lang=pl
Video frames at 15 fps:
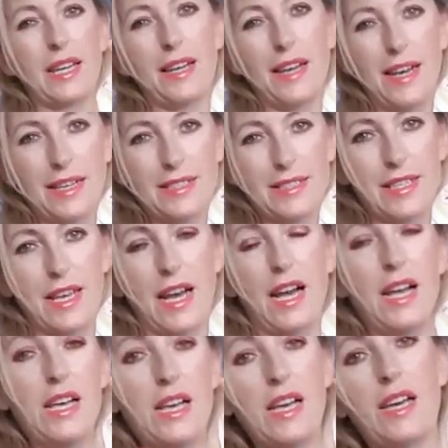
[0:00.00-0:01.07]
kreacja,
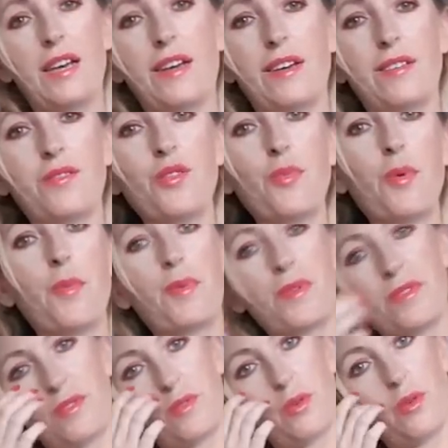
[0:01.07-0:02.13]
e, no po
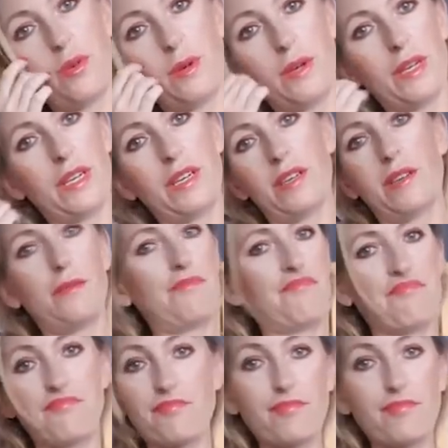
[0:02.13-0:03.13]
prostu e,